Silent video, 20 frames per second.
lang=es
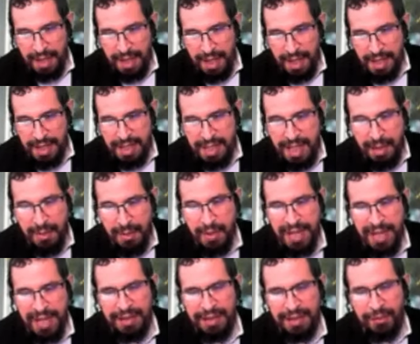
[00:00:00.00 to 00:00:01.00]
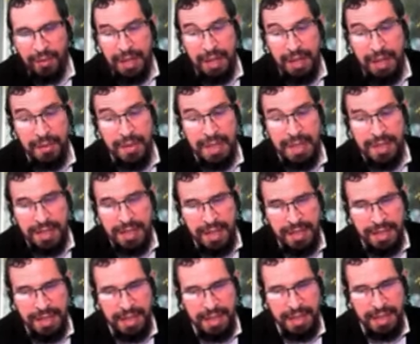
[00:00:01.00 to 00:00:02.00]
Así que vemos que la Torah nos
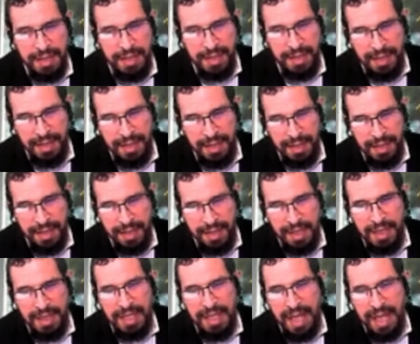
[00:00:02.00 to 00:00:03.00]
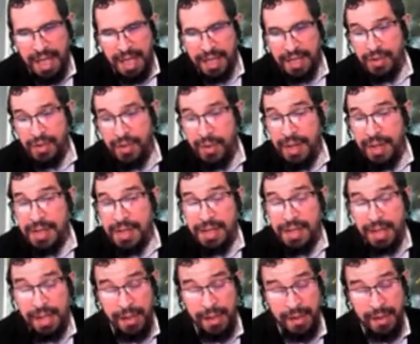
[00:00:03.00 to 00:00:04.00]
enseña que esto es
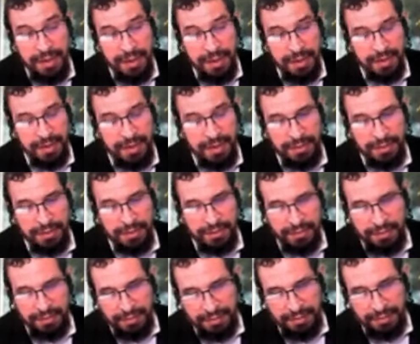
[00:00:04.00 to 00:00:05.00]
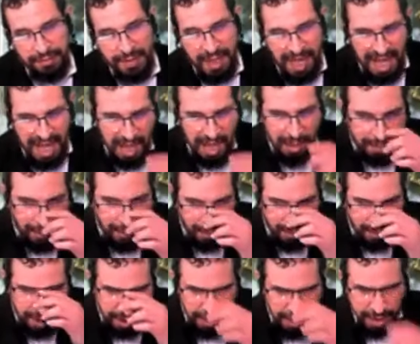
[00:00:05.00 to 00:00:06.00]
erróneo. el
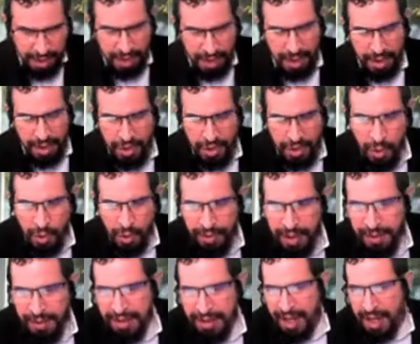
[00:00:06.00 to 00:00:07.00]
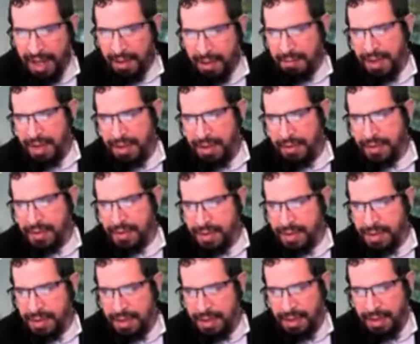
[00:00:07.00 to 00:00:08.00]
pobre no debe dar
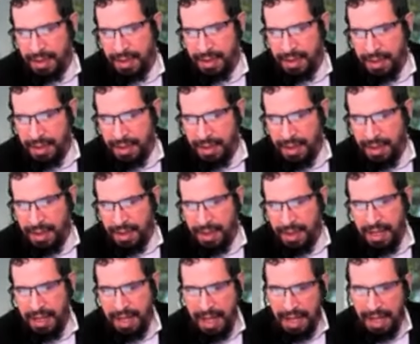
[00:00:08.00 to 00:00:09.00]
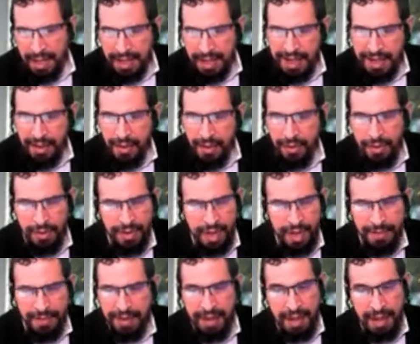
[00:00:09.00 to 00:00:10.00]
menos y el rico no
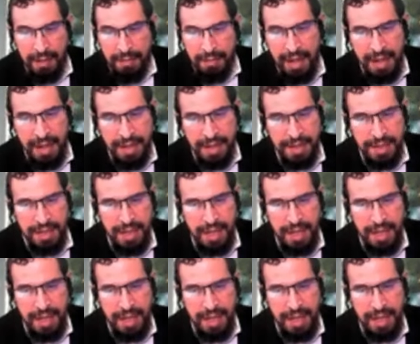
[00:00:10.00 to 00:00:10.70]
debe dar más.